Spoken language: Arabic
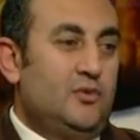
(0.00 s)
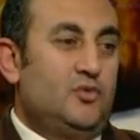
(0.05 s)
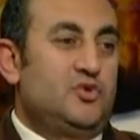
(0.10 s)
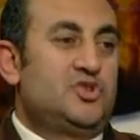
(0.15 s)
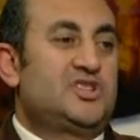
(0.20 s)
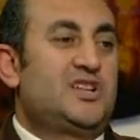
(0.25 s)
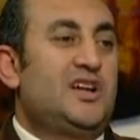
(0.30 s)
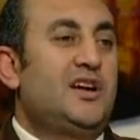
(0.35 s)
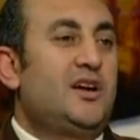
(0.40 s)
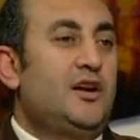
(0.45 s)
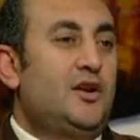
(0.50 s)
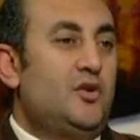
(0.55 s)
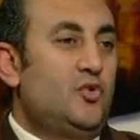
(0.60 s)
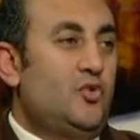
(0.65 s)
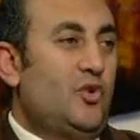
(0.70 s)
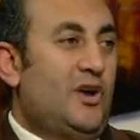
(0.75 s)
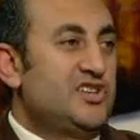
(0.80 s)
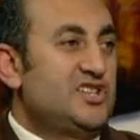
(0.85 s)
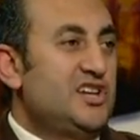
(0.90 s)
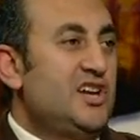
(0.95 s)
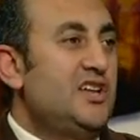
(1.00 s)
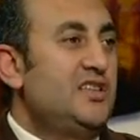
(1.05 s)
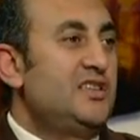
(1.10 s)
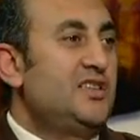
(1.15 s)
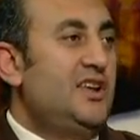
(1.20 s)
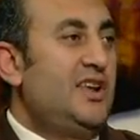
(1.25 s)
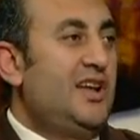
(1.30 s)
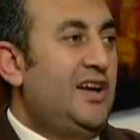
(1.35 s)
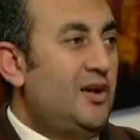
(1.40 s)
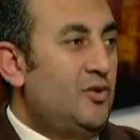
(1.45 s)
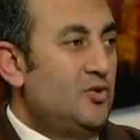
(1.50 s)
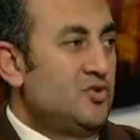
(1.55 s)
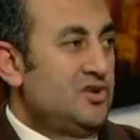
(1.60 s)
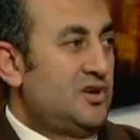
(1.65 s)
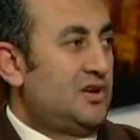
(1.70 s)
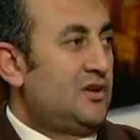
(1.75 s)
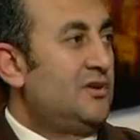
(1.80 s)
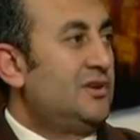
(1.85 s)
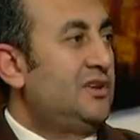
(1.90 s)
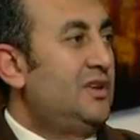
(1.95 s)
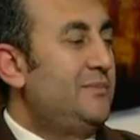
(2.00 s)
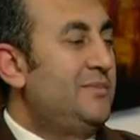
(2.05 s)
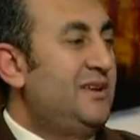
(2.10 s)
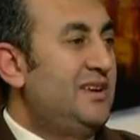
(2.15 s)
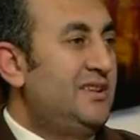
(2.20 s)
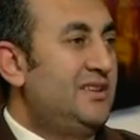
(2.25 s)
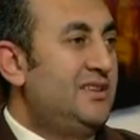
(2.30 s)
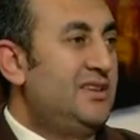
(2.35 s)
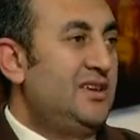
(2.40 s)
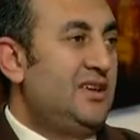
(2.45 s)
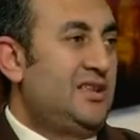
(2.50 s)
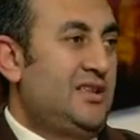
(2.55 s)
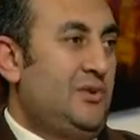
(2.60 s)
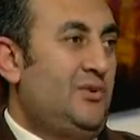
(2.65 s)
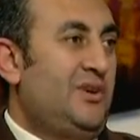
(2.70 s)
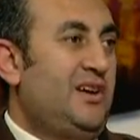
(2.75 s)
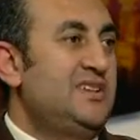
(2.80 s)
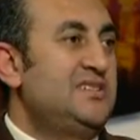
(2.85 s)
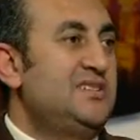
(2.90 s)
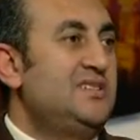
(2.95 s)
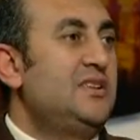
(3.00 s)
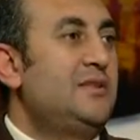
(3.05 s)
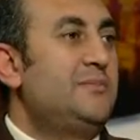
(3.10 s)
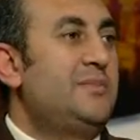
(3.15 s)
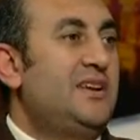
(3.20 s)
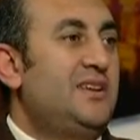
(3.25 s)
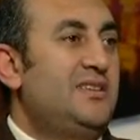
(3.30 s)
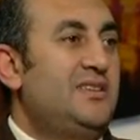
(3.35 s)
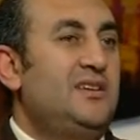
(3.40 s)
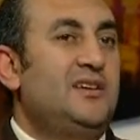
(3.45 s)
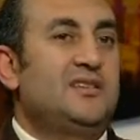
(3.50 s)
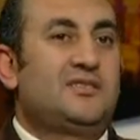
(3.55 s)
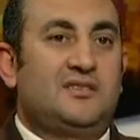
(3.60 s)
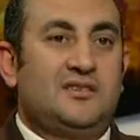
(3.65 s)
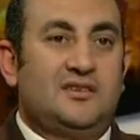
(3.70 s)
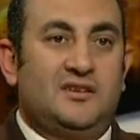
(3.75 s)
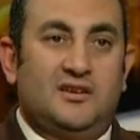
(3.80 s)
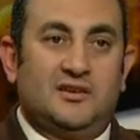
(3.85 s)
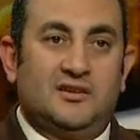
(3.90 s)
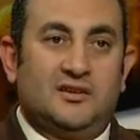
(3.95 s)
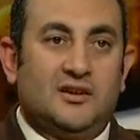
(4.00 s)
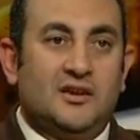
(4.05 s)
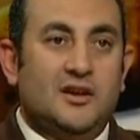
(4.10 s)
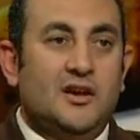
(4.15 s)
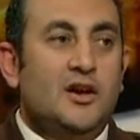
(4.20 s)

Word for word: واشتغلوا عشان تلحقوا ثروات البلد ديت لو عايزين البلد ديت تنهض